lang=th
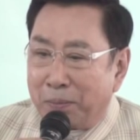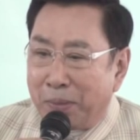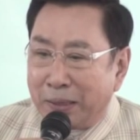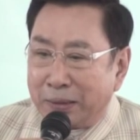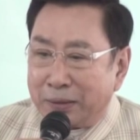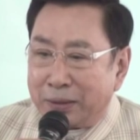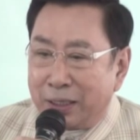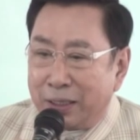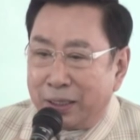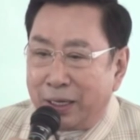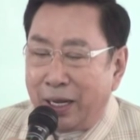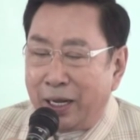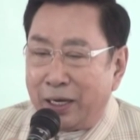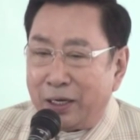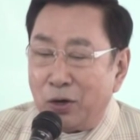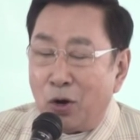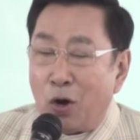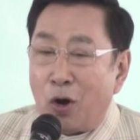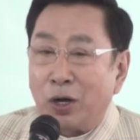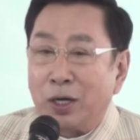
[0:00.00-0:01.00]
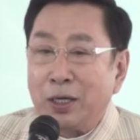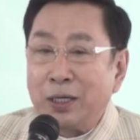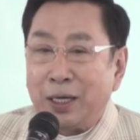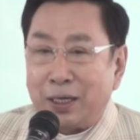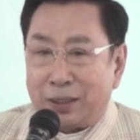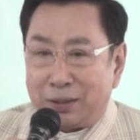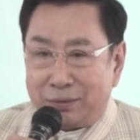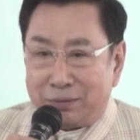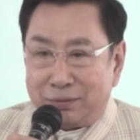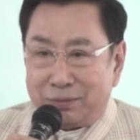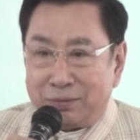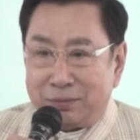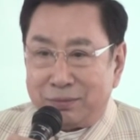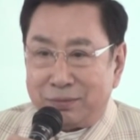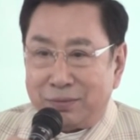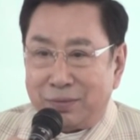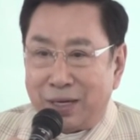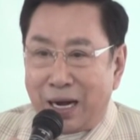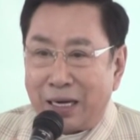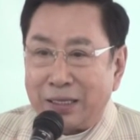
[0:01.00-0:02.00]
มันเกิดเหตุนองเลือด
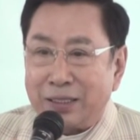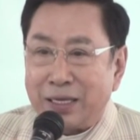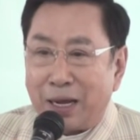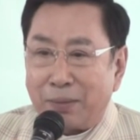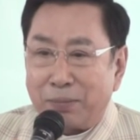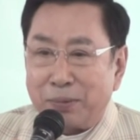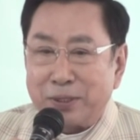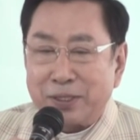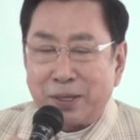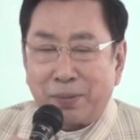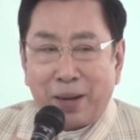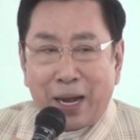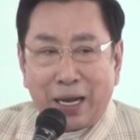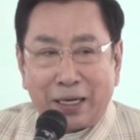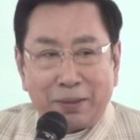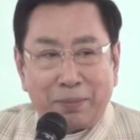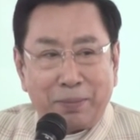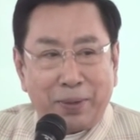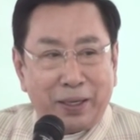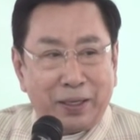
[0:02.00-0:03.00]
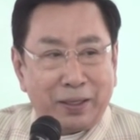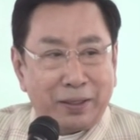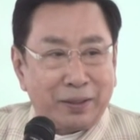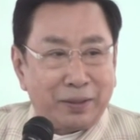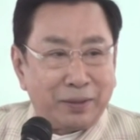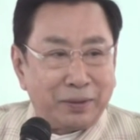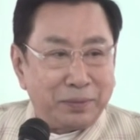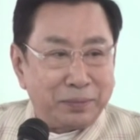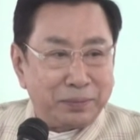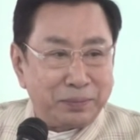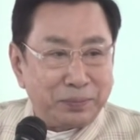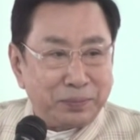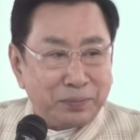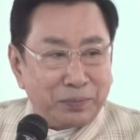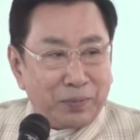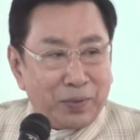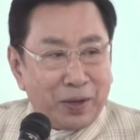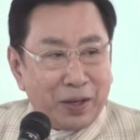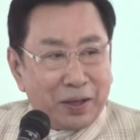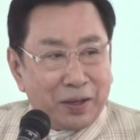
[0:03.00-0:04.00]
หลังจากพฤษภาธมิฬ
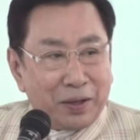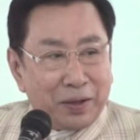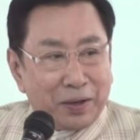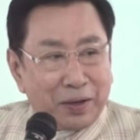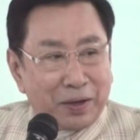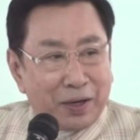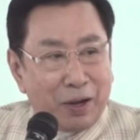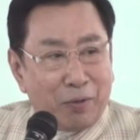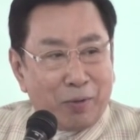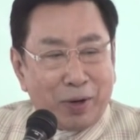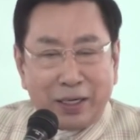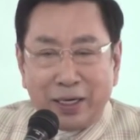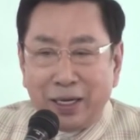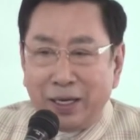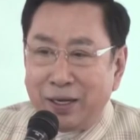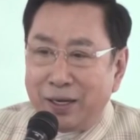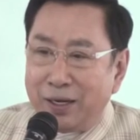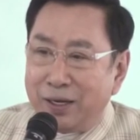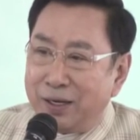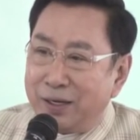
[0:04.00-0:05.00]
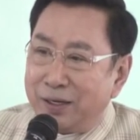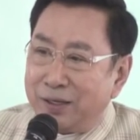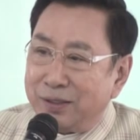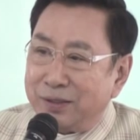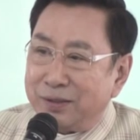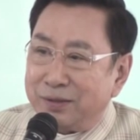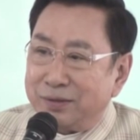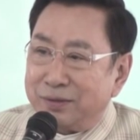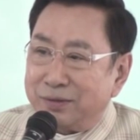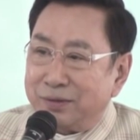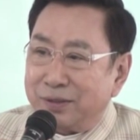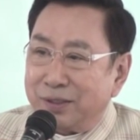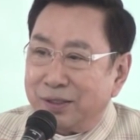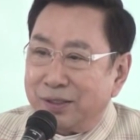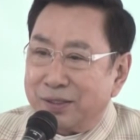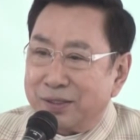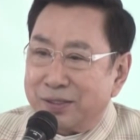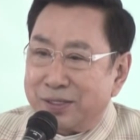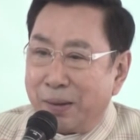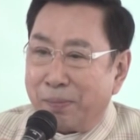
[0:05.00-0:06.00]
ในวันที่
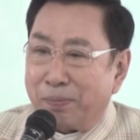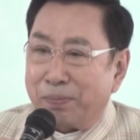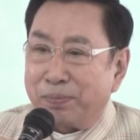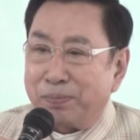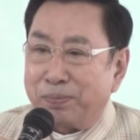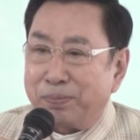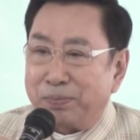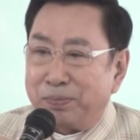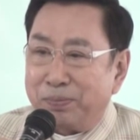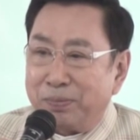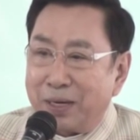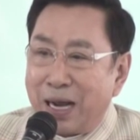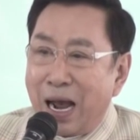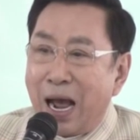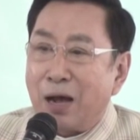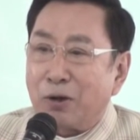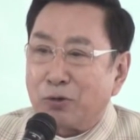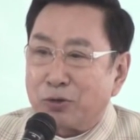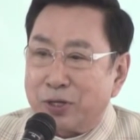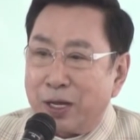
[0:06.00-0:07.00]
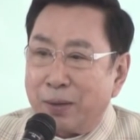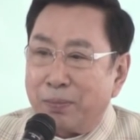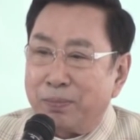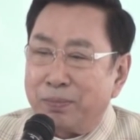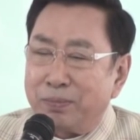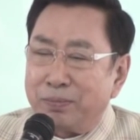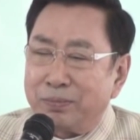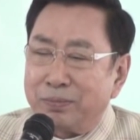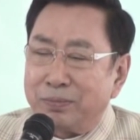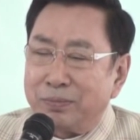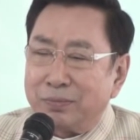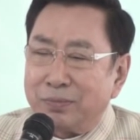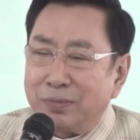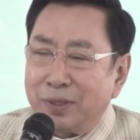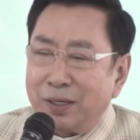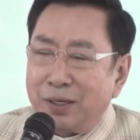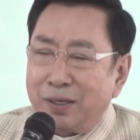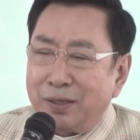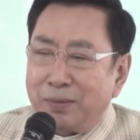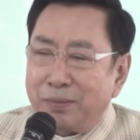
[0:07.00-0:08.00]
สิบ เก้า สิบ
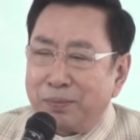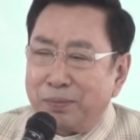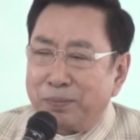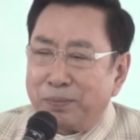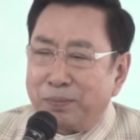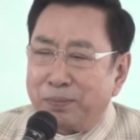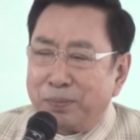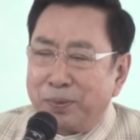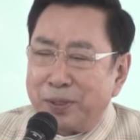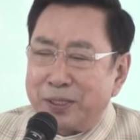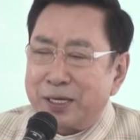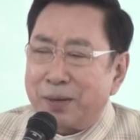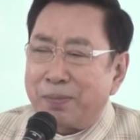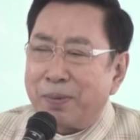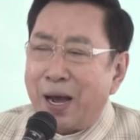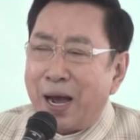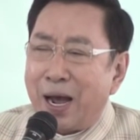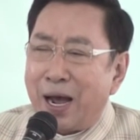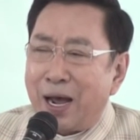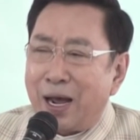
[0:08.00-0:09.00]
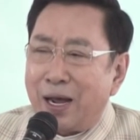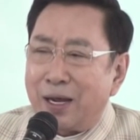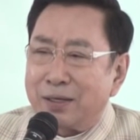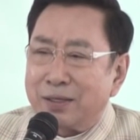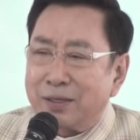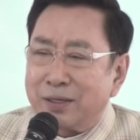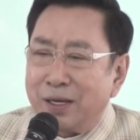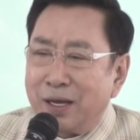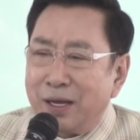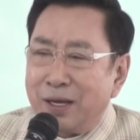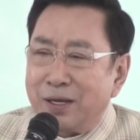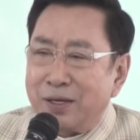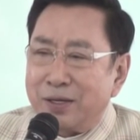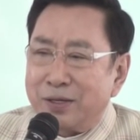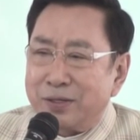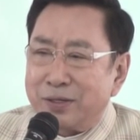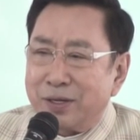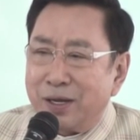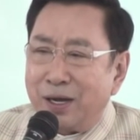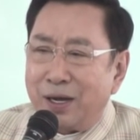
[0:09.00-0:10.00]
พฤษภา
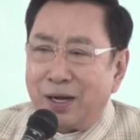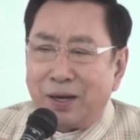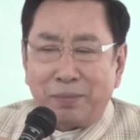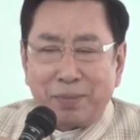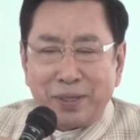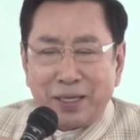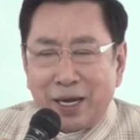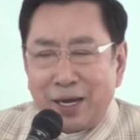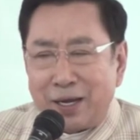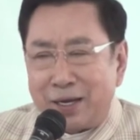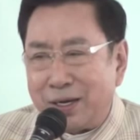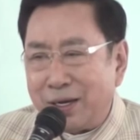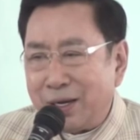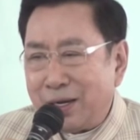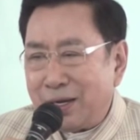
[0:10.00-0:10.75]
เออไม่ใช่